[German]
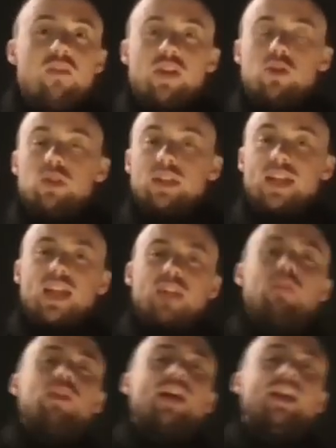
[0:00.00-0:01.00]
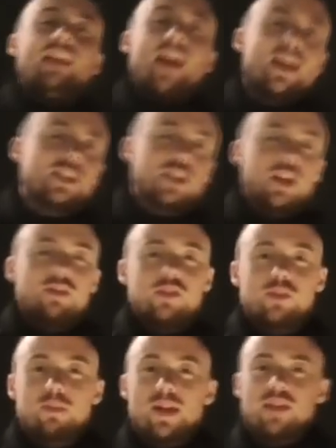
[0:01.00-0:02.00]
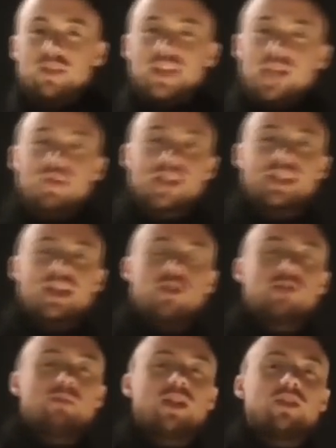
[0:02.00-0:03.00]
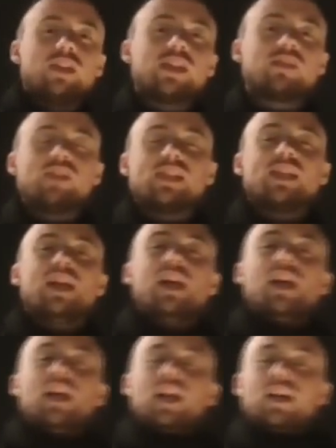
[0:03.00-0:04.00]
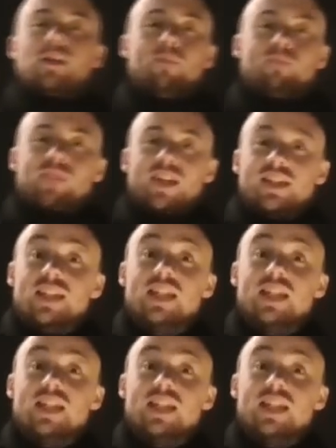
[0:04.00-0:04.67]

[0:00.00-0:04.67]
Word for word: Wenn du hingegen von deinen Leidenschaften sprichst, von dem, was dich ausmacht und das, was ähm,